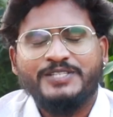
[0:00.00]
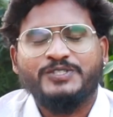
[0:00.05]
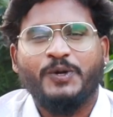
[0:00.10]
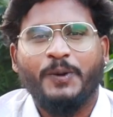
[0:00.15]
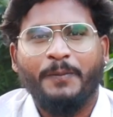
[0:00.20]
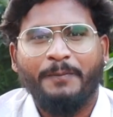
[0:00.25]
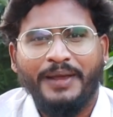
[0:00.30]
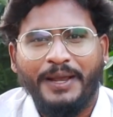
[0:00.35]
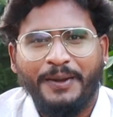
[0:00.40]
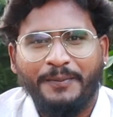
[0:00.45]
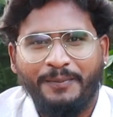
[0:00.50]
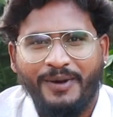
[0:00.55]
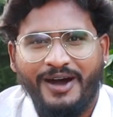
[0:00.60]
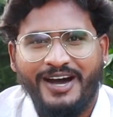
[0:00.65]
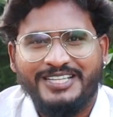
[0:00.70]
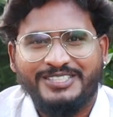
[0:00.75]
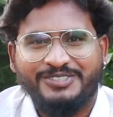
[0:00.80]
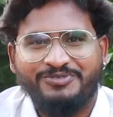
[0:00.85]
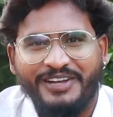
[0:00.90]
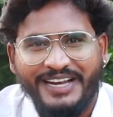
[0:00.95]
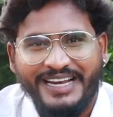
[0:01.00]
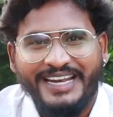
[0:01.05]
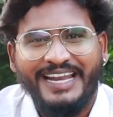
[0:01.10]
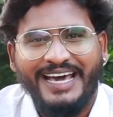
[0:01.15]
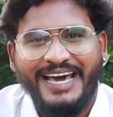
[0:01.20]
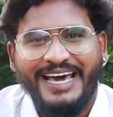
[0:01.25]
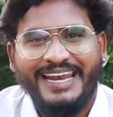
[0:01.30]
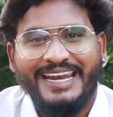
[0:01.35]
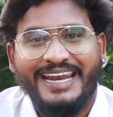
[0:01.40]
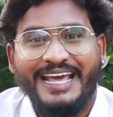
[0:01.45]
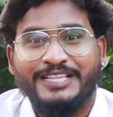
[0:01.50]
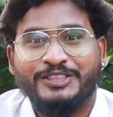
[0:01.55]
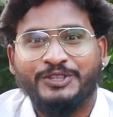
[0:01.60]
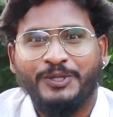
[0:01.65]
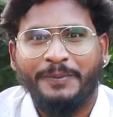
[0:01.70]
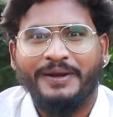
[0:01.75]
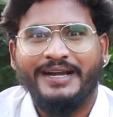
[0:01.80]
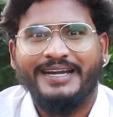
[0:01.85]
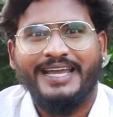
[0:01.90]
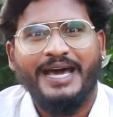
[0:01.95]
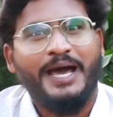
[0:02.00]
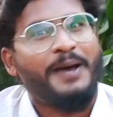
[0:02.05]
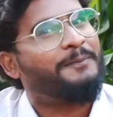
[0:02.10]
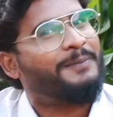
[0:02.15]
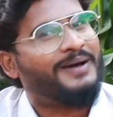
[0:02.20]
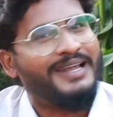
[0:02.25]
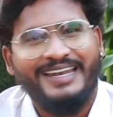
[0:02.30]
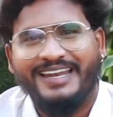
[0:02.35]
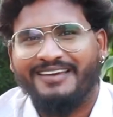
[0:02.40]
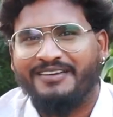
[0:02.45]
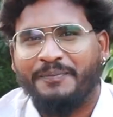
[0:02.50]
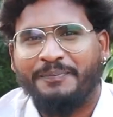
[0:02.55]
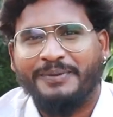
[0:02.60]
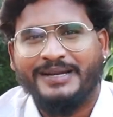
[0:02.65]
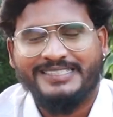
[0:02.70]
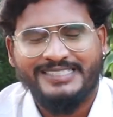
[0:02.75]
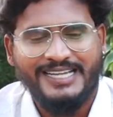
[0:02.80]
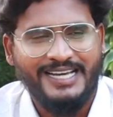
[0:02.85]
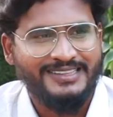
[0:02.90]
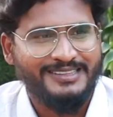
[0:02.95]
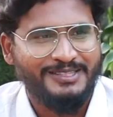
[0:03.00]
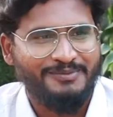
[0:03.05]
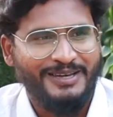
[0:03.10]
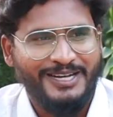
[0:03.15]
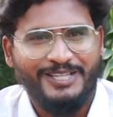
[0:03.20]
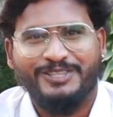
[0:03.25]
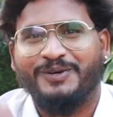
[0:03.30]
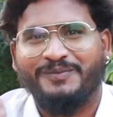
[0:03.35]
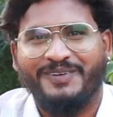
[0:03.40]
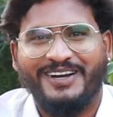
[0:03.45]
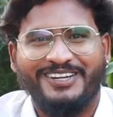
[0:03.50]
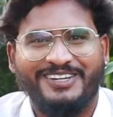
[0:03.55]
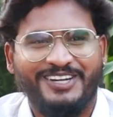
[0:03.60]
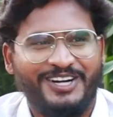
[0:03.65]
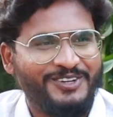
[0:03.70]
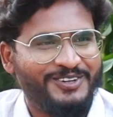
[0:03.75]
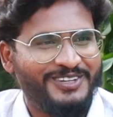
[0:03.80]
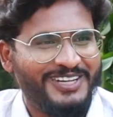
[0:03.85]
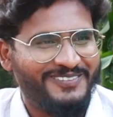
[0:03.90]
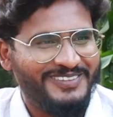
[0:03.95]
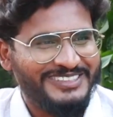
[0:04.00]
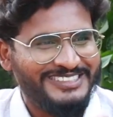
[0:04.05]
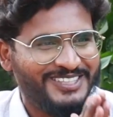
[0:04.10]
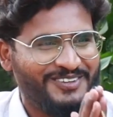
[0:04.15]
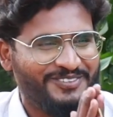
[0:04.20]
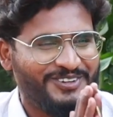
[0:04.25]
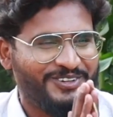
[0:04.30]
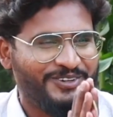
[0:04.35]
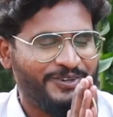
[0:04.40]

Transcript: సో బిగ్ బాస్ విన్నర్ రైతు బిడ్డ పల్లవి ప్రశాంత్ మనతో పాటున్నాడు నమస్తే బ్రో